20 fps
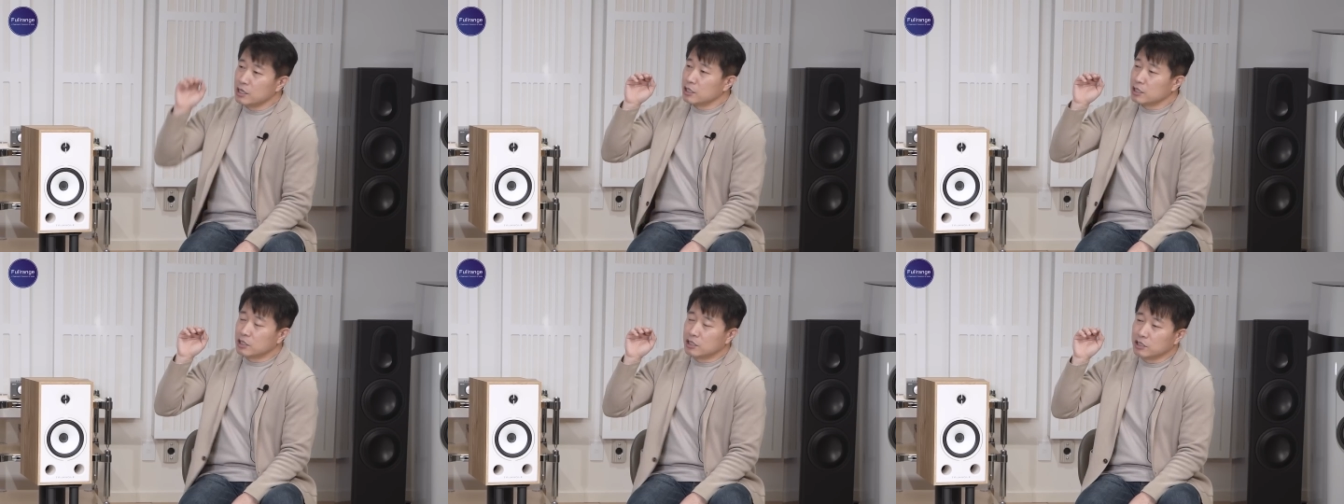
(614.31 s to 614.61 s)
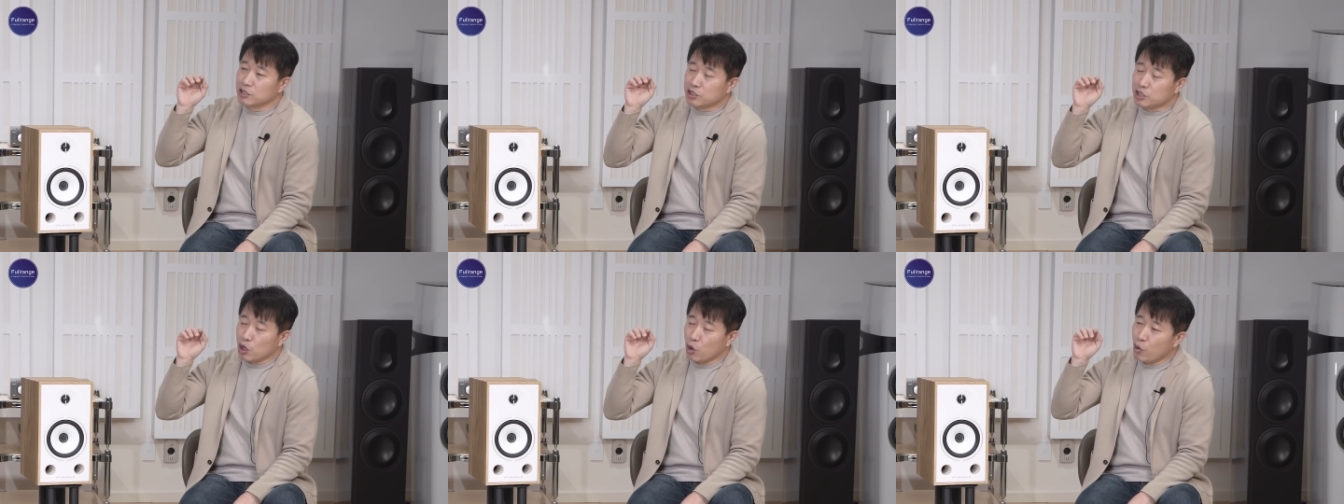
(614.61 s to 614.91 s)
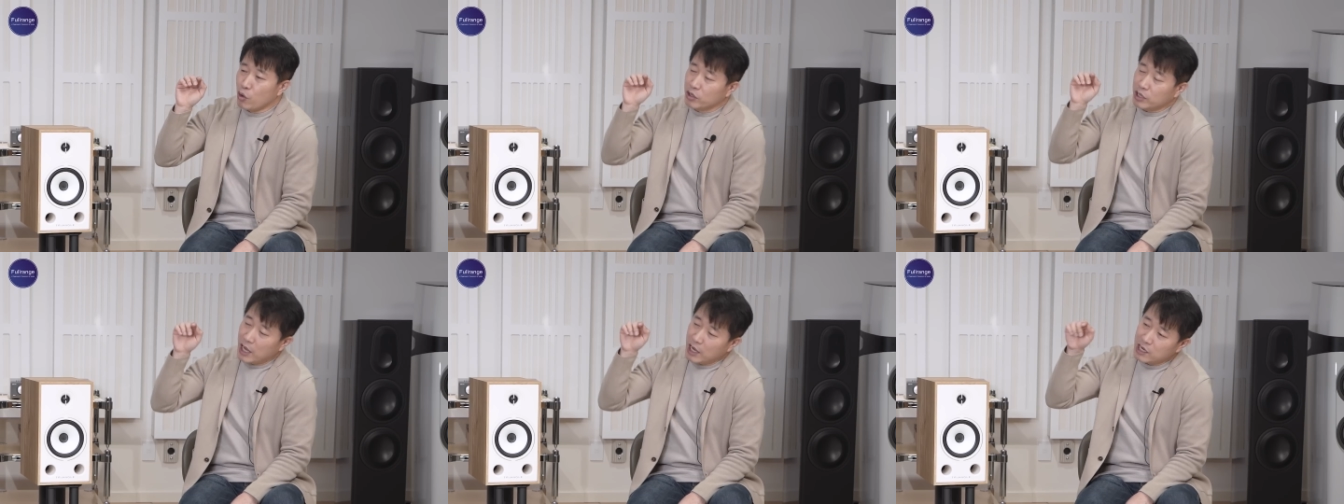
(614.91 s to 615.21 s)
그
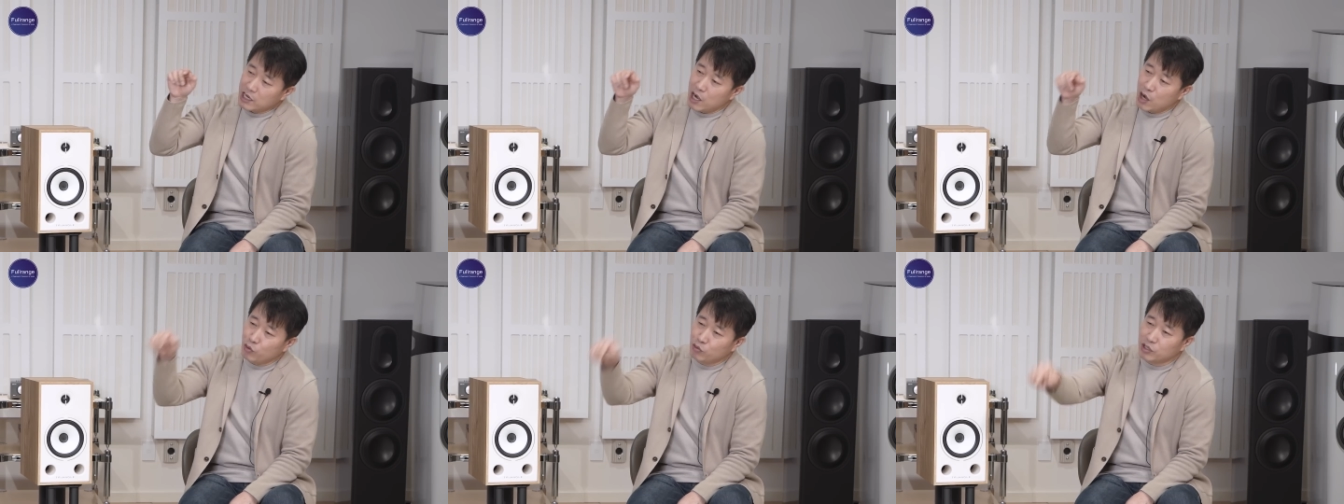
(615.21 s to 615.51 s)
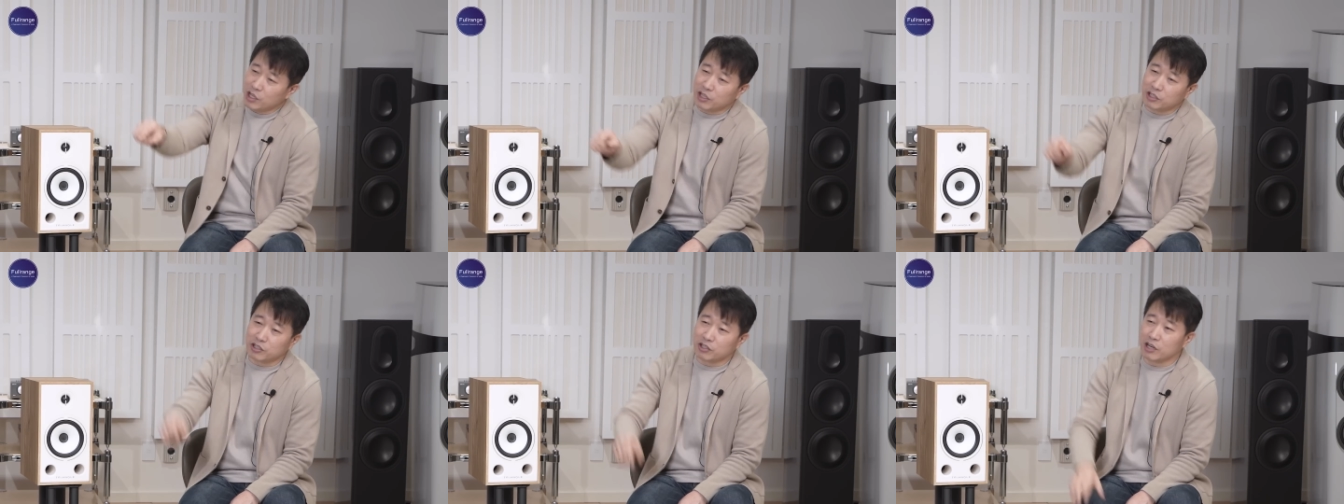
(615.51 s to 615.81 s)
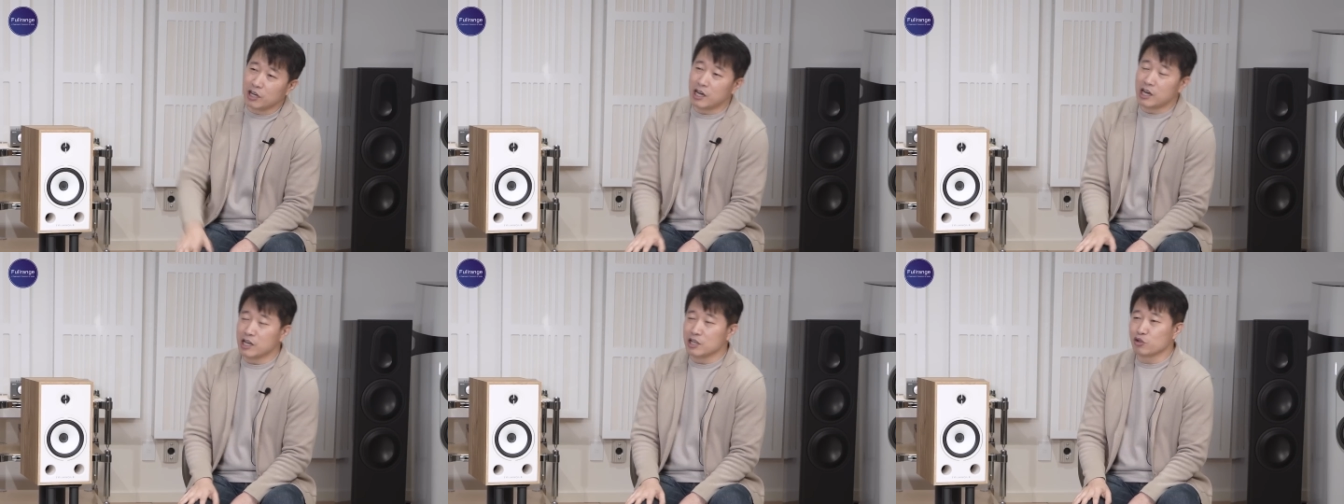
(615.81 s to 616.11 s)
정원 한가운데
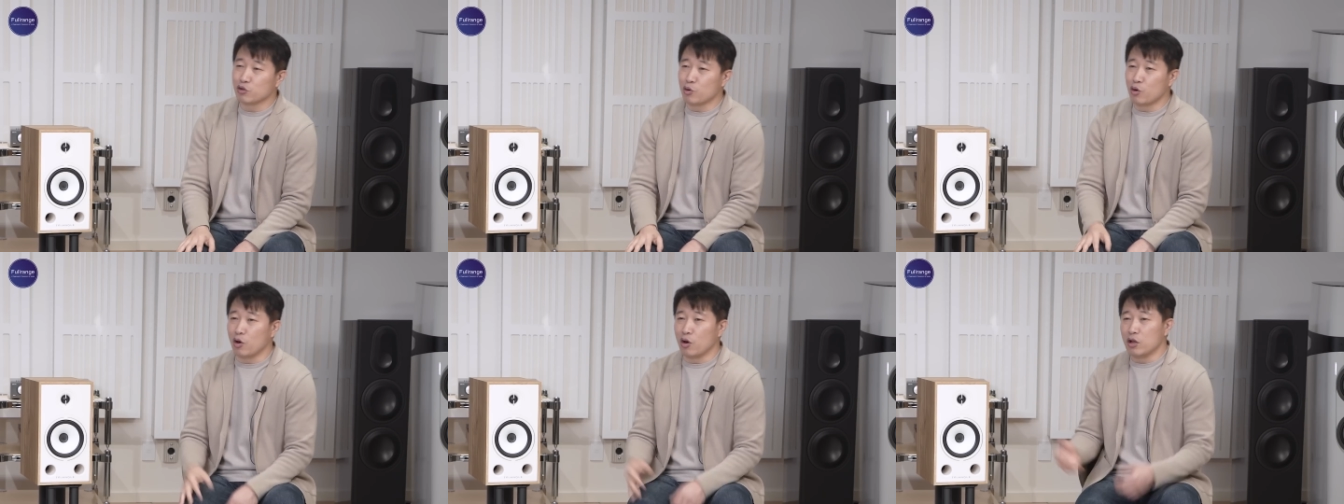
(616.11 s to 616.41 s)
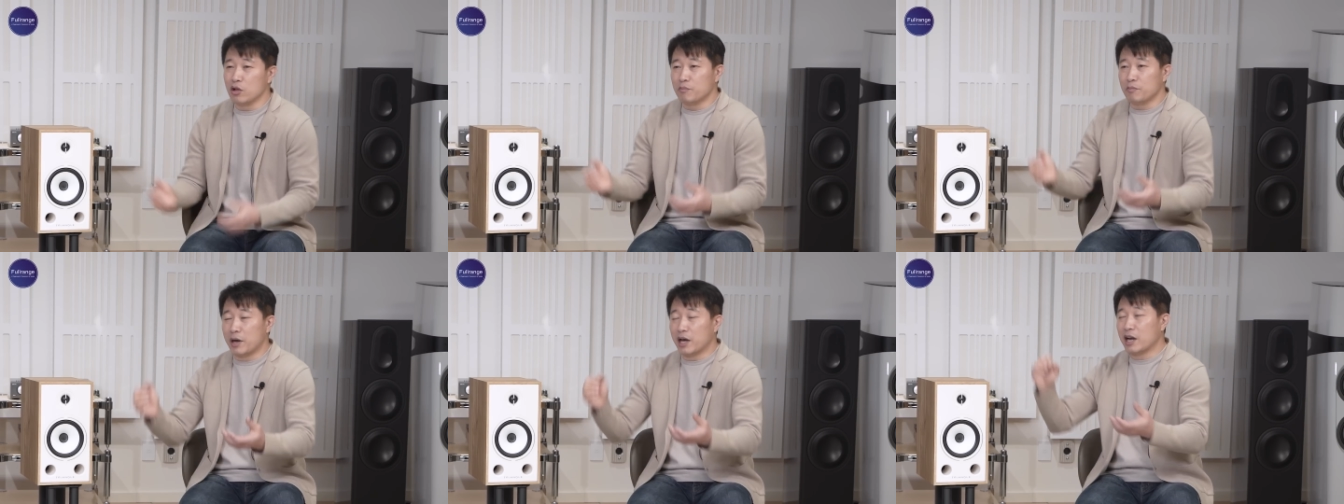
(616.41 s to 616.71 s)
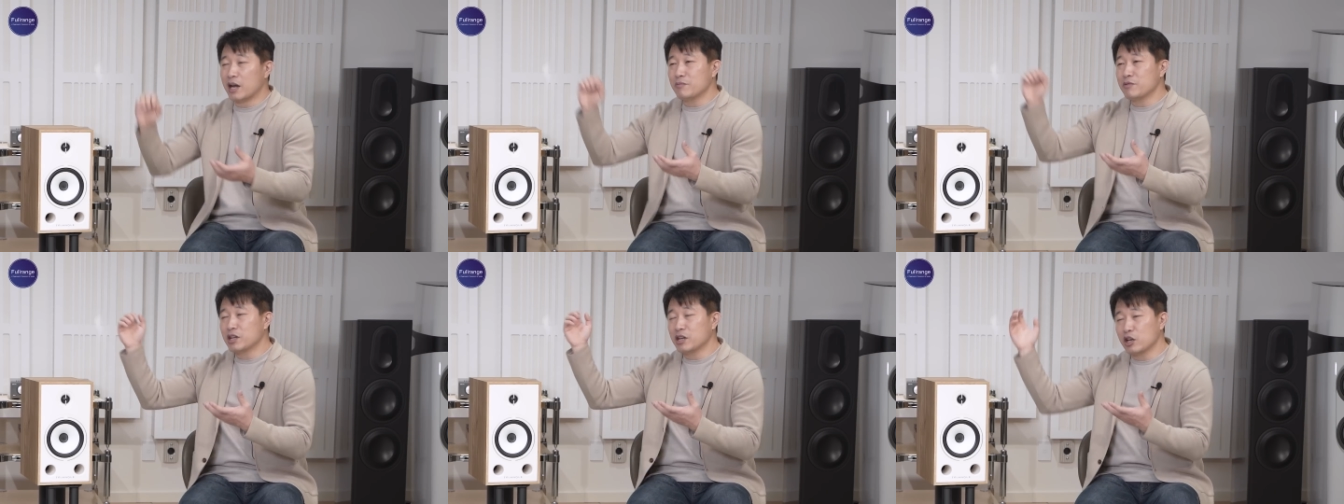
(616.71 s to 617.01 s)
들어가가지고
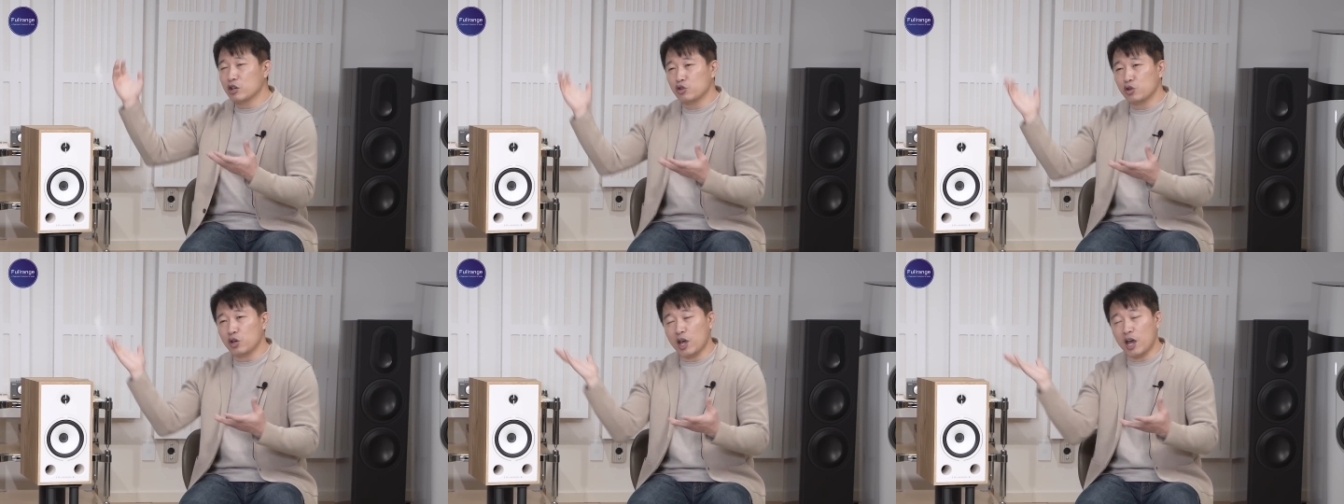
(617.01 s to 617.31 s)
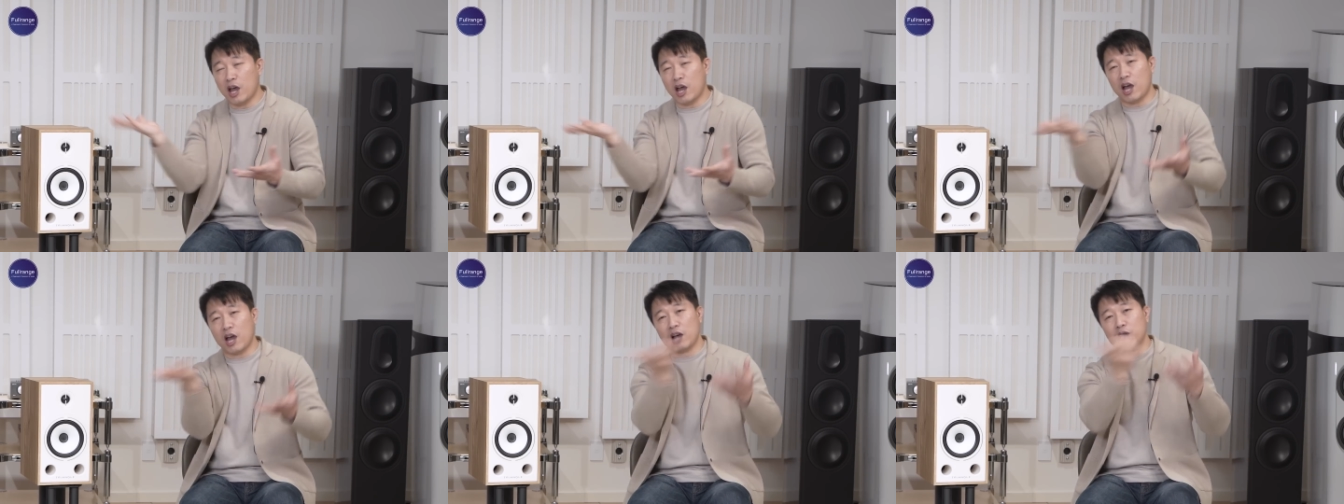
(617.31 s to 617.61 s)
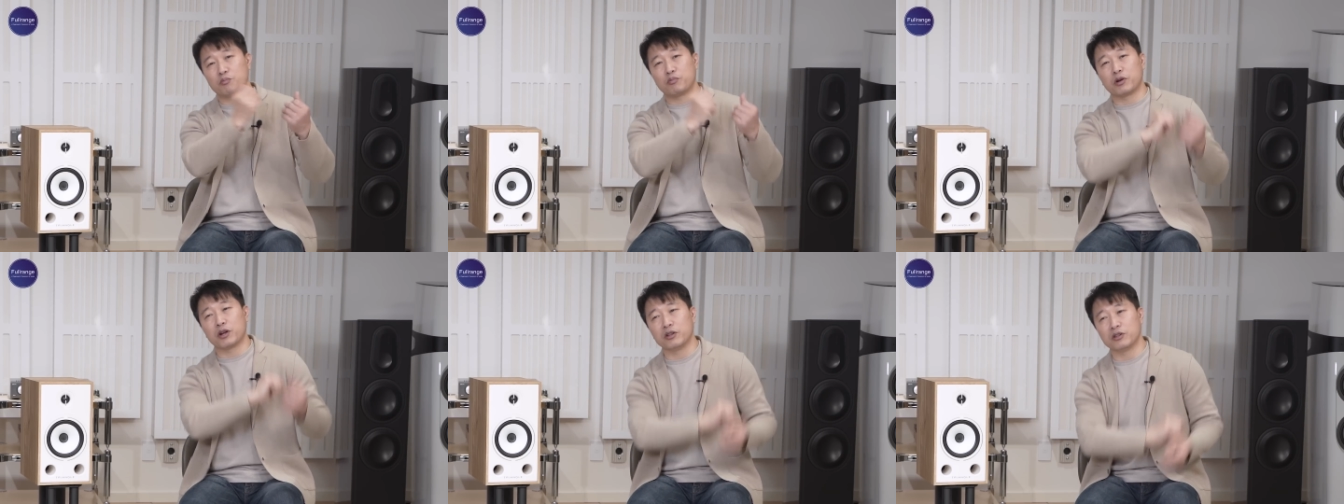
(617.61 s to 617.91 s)
바람이 이렇게
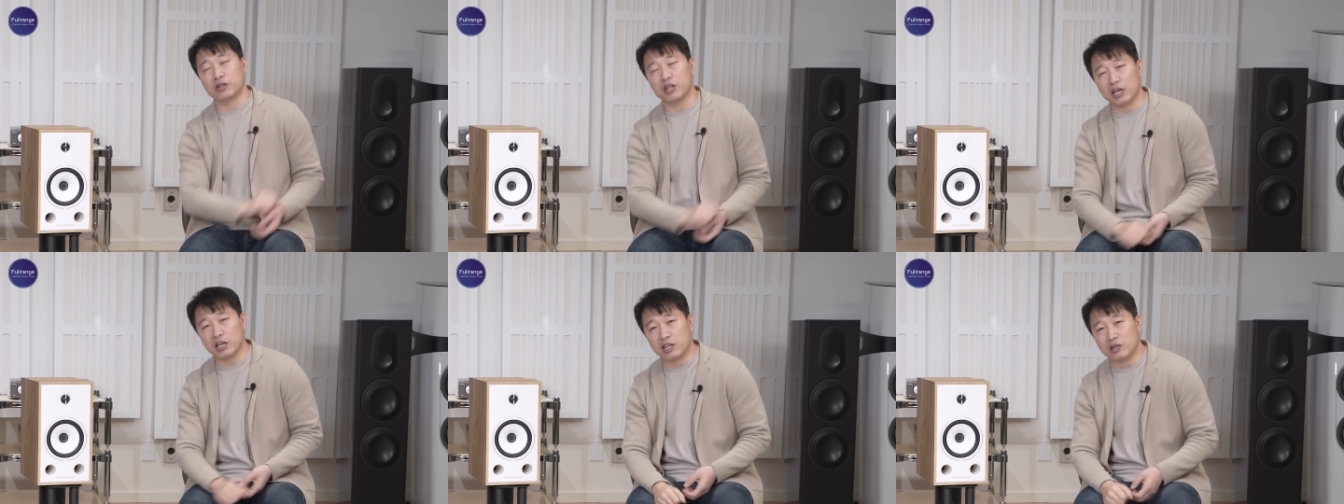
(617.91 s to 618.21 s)
샥 불었는데,